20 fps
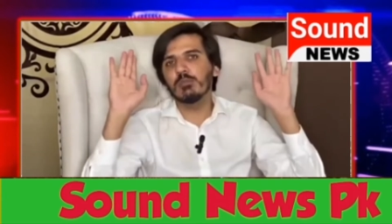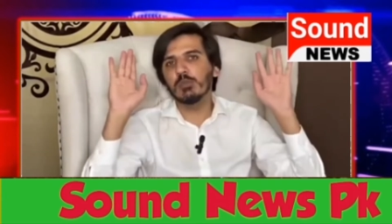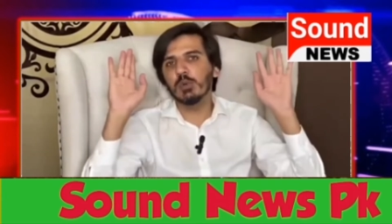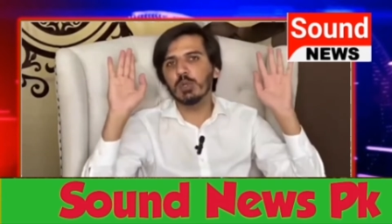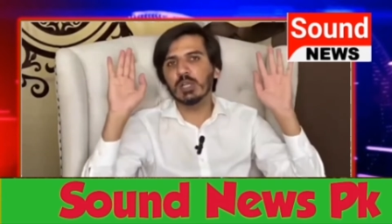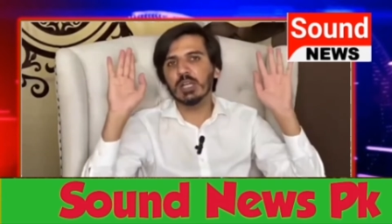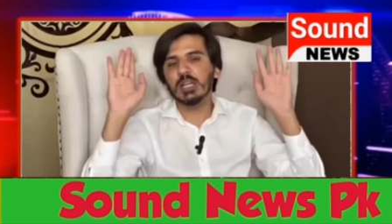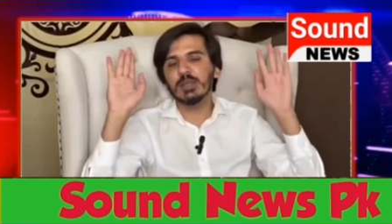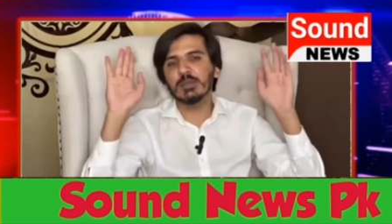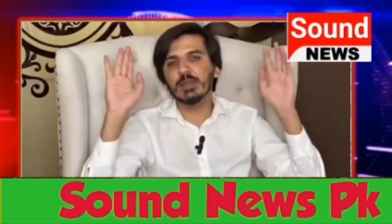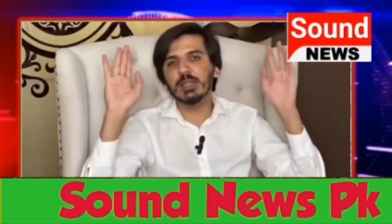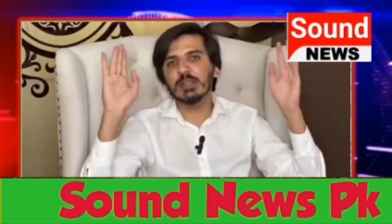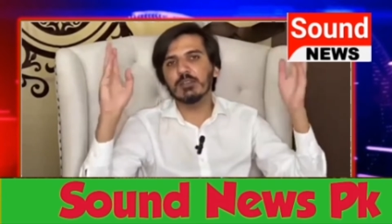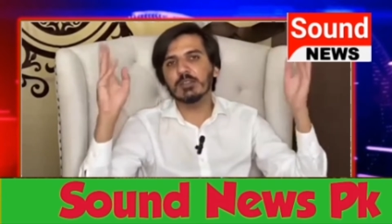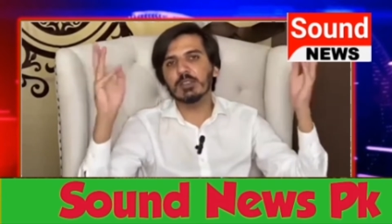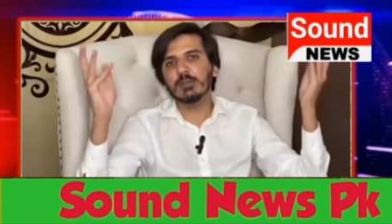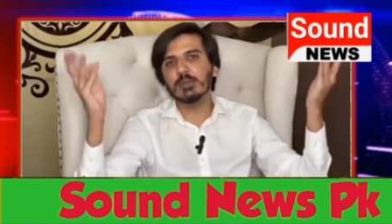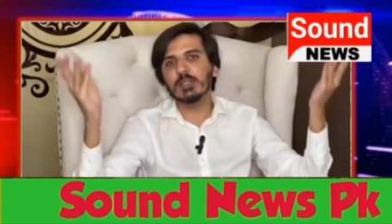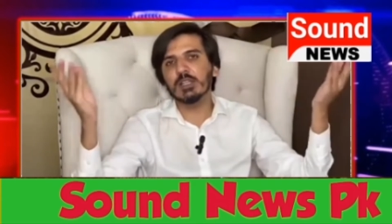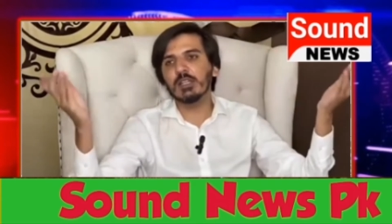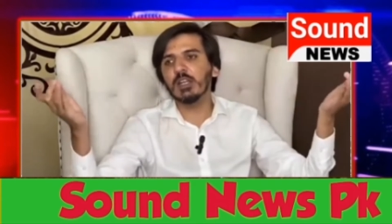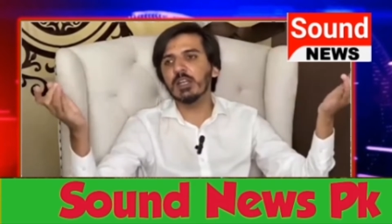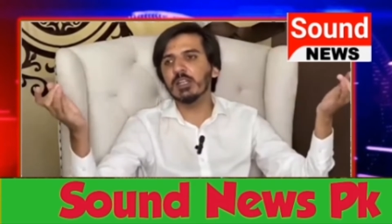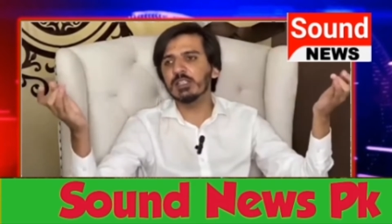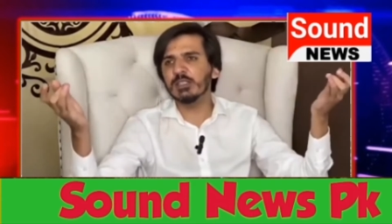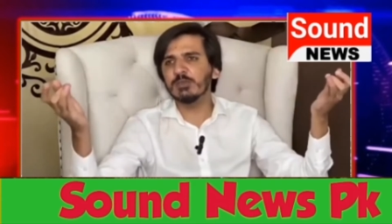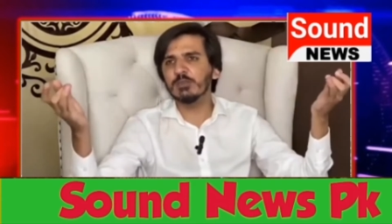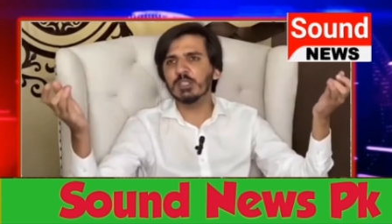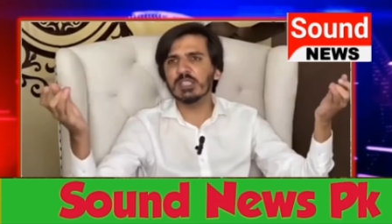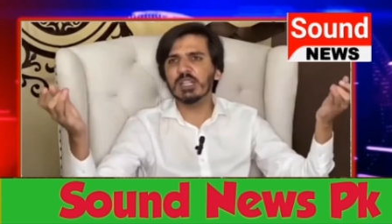बुरका नहीं पहना हुआ था मेरे
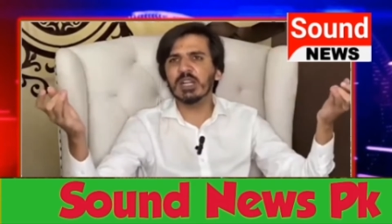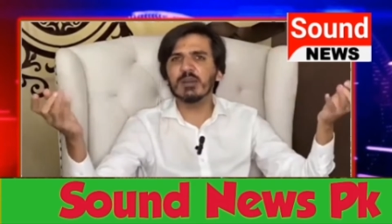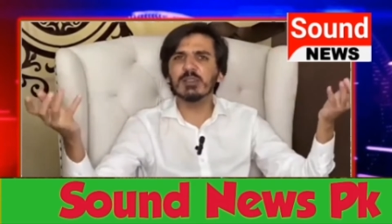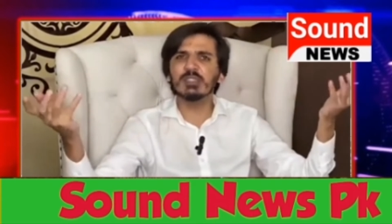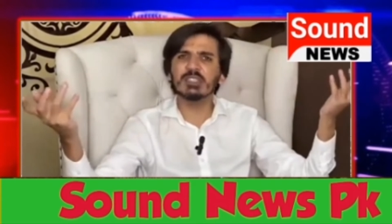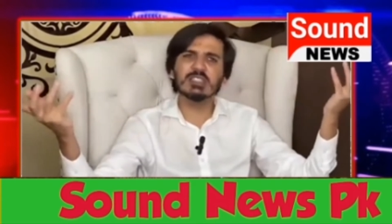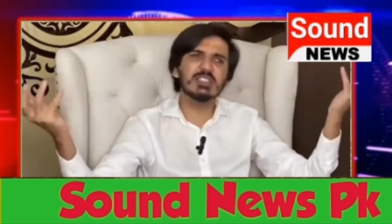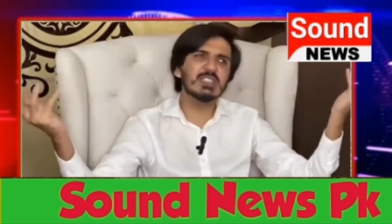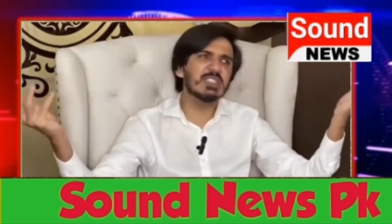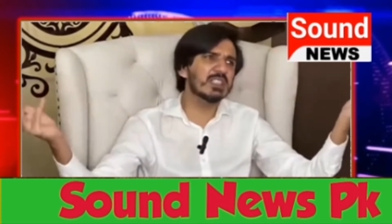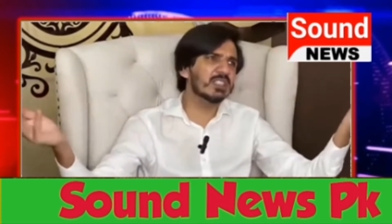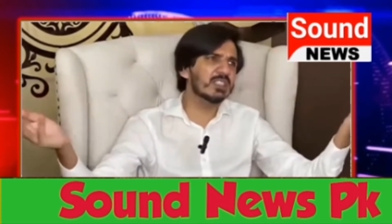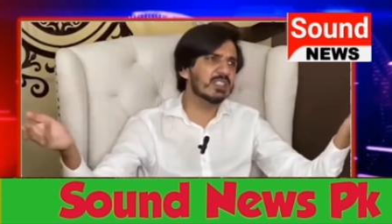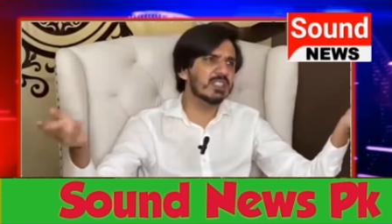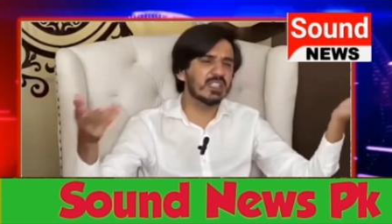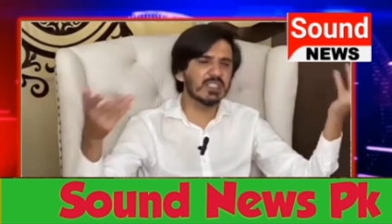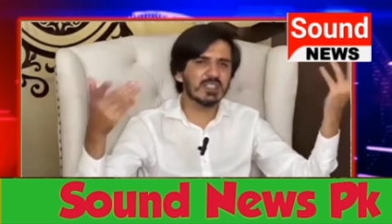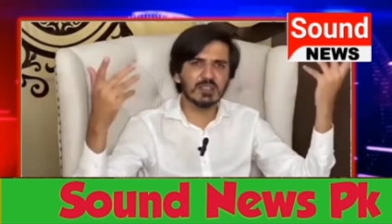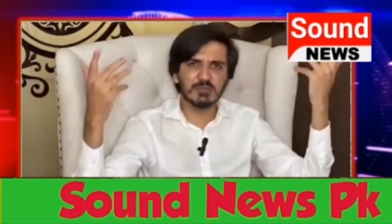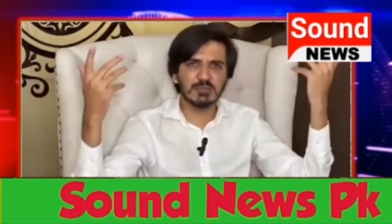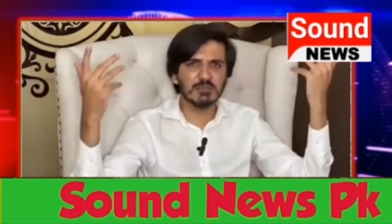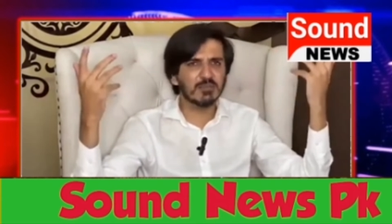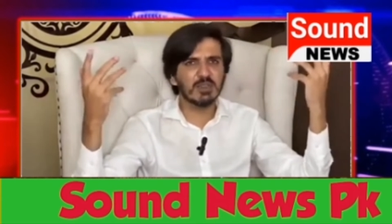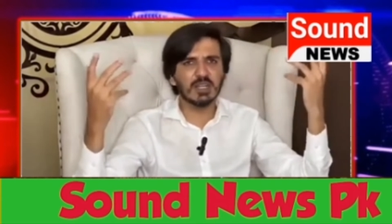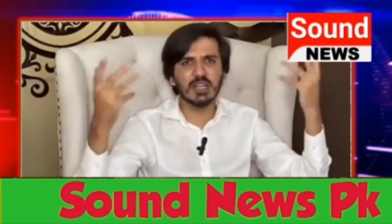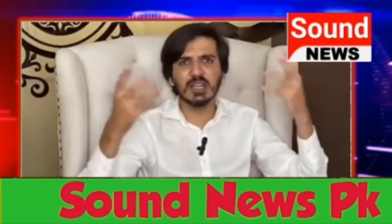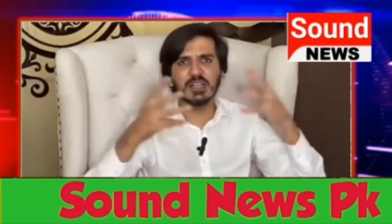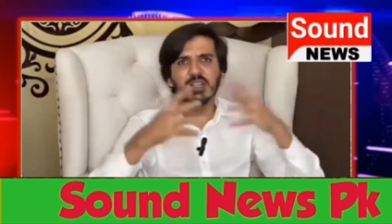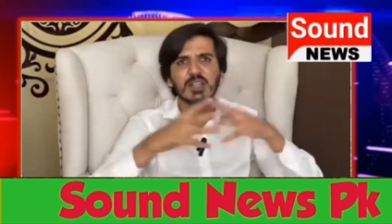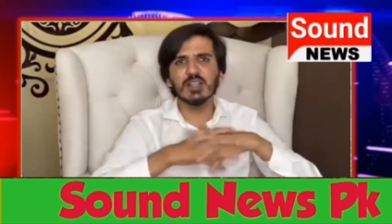लॉयर ने मुझे कहा बस ठीक है संकल अब
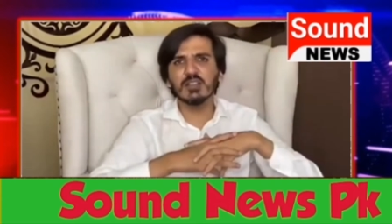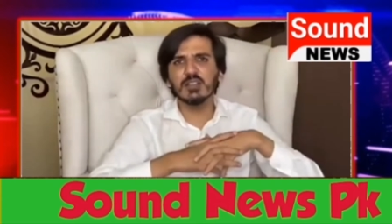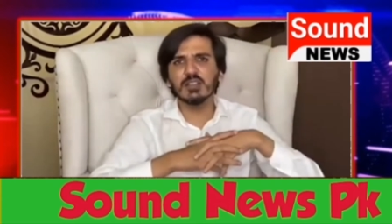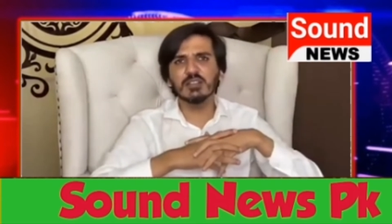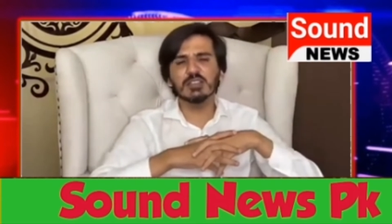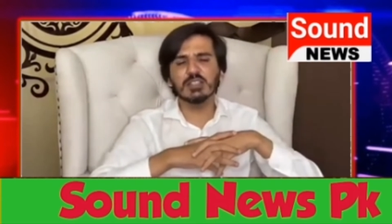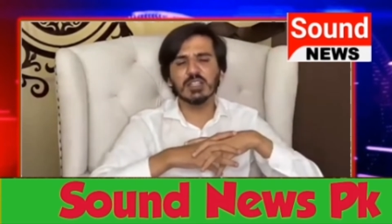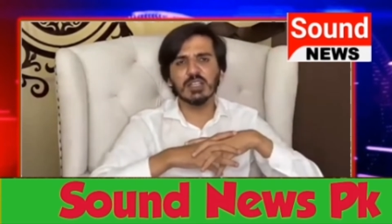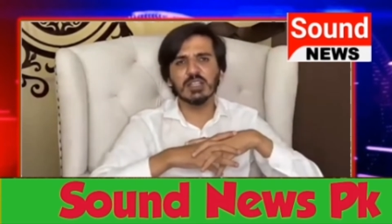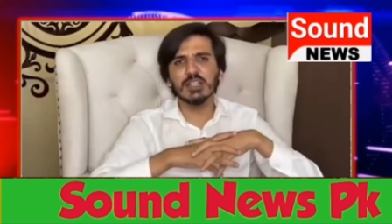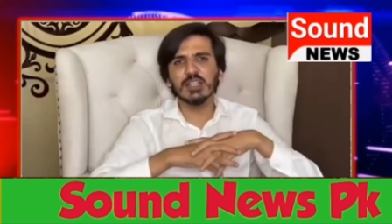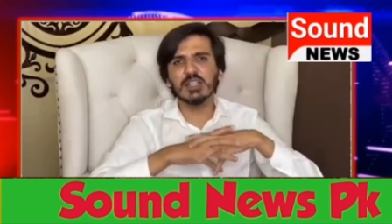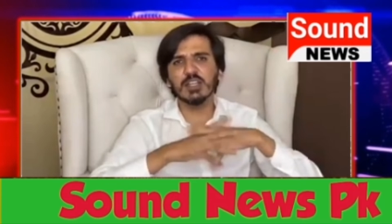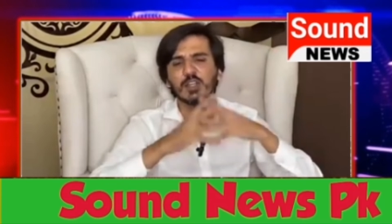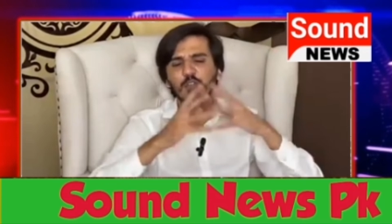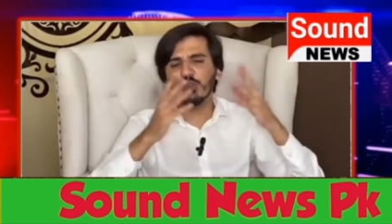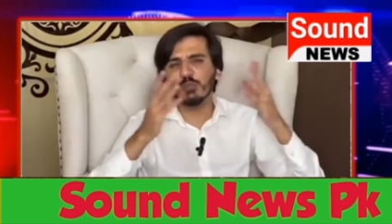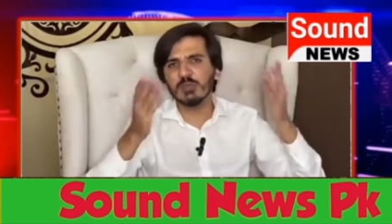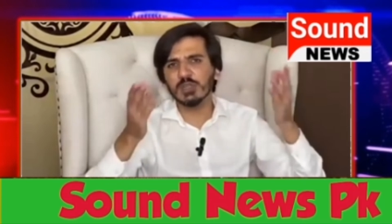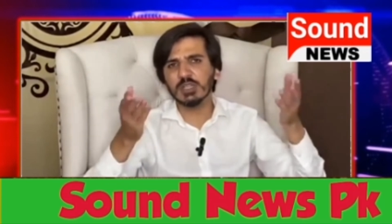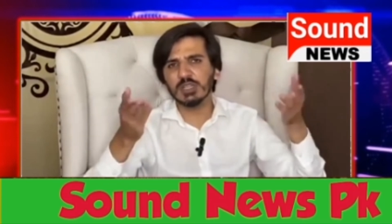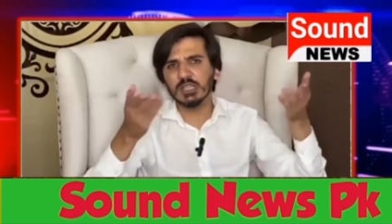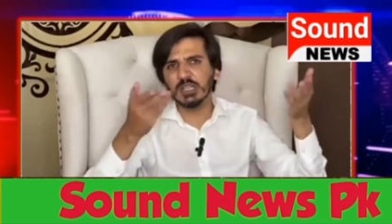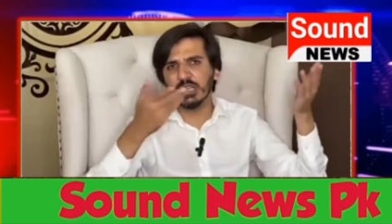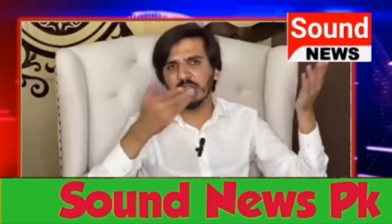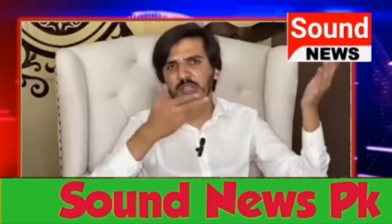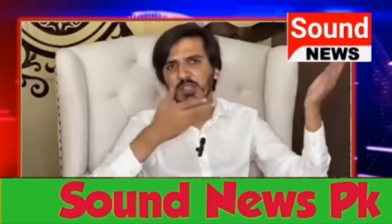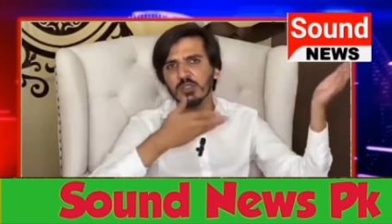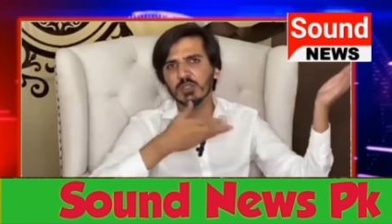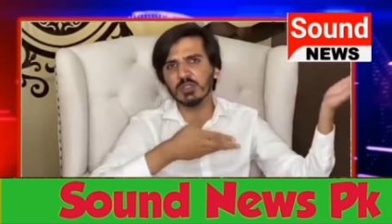आ जाए चले जाएंगे उमर
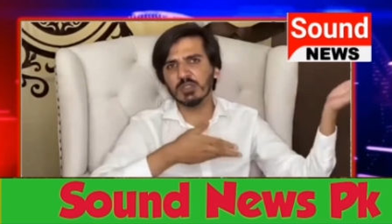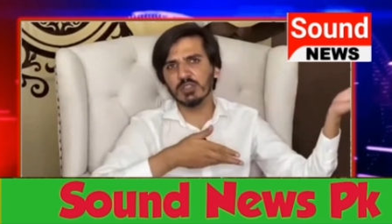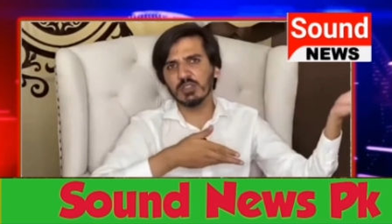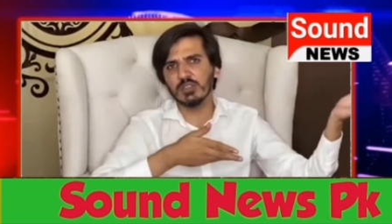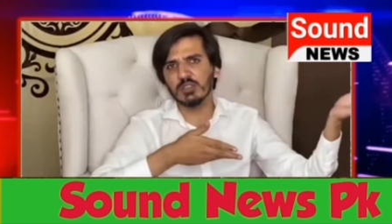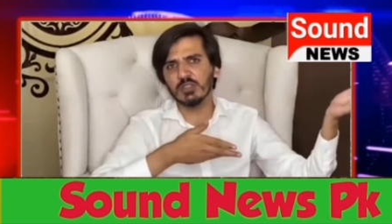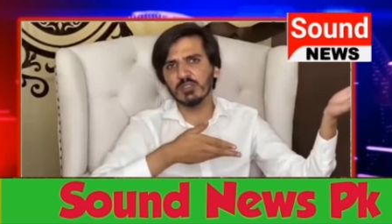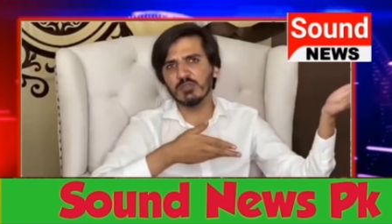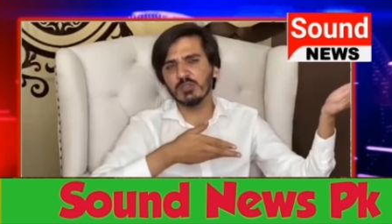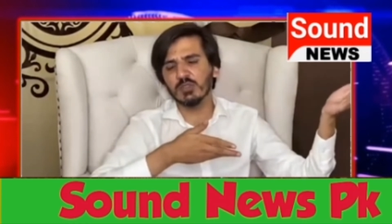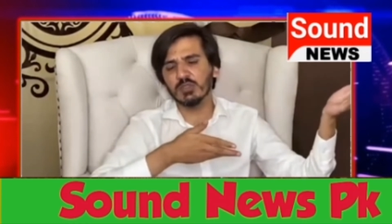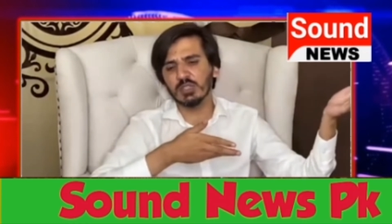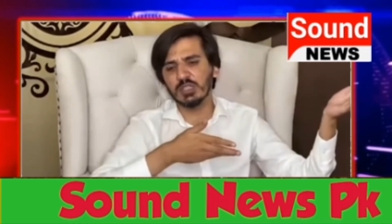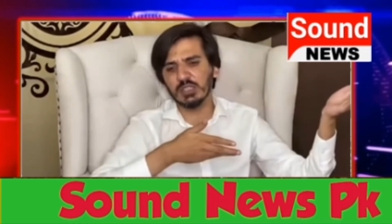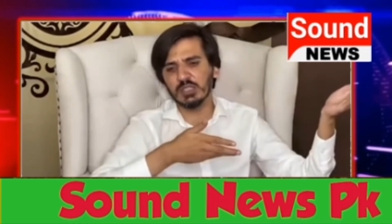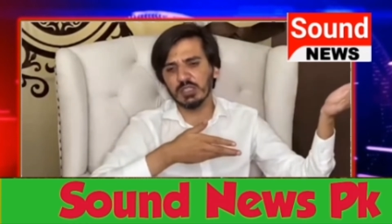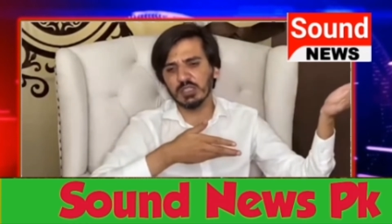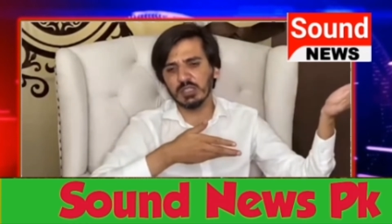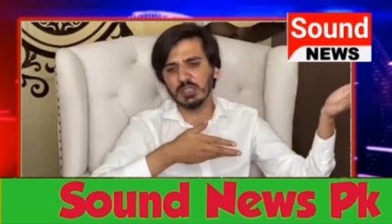गिलानी और वो थे